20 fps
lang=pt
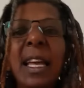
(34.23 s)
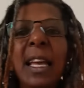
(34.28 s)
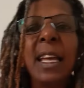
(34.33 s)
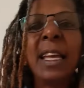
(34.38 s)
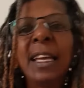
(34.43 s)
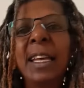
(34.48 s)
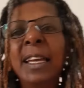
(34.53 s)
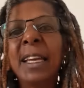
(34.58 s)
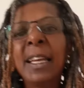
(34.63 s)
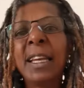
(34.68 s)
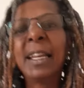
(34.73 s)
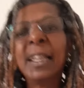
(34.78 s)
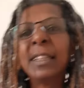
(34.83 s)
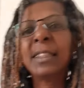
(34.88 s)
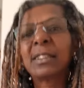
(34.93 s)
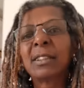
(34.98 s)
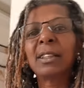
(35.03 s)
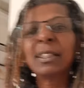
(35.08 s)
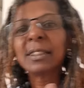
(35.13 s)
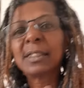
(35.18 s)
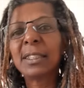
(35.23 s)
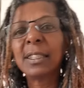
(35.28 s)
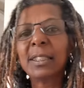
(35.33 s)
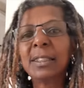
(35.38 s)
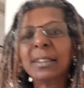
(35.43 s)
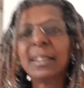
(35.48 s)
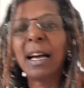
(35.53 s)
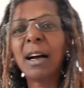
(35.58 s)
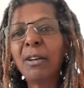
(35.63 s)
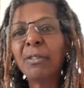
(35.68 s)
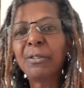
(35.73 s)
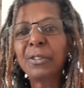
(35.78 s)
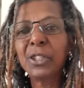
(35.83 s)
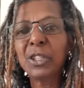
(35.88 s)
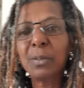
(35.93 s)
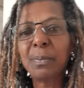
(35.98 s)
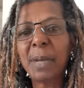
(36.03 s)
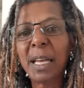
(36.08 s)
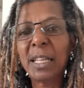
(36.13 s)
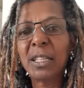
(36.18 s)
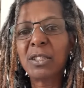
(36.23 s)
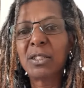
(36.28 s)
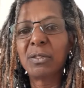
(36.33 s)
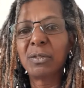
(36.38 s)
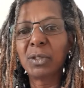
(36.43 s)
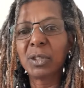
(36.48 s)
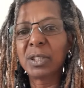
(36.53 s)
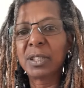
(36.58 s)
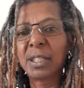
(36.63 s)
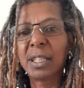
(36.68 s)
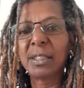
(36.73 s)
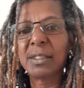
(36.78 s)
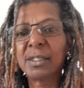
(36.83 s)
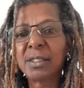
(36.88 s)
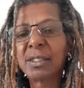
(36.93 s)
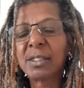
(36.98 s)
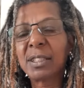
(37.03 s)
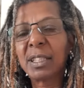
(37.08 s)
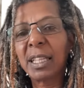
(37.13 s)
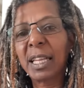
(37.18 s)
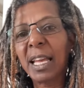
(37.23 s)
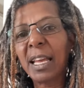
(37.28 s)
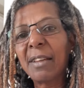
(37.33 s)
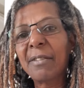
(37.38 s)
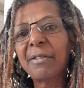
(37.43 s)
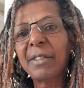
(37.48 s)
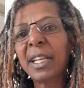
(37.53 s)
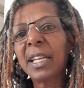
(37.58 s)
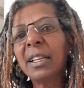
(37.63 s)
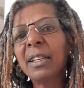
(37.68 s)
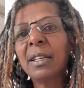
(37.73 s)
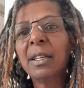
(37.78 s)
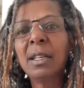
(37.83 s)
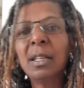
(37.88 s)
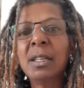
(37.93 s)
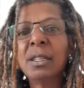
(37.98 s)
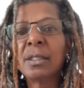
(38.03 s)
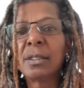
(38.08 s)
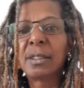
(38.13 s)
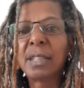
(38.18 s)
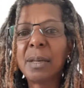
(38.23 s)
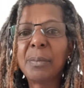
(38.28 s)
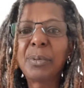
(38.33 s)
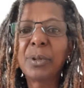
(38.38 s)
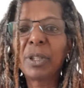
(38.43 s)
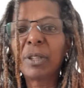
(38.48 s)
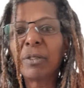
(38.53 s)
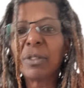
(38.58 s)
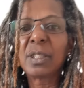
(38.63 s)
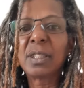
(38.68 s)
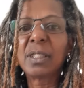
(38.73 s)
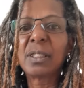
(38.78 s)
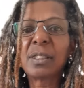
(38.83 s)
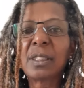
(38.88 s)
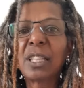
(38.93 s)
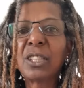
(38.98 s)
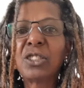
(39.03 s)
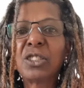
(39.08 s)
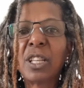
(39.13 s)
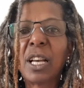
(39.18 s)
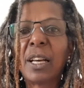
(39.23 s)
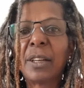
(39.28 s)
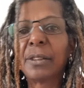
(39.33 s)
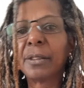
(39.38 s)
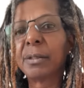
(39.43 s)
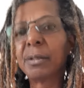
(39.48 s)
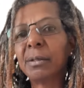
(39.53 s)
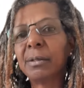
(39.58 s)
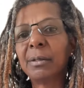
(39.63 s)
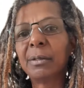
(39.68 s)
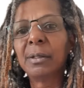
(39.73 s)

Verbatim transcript: É, então, assim, dá o feedback de vocês, escrevem sempre o que vocês acharam.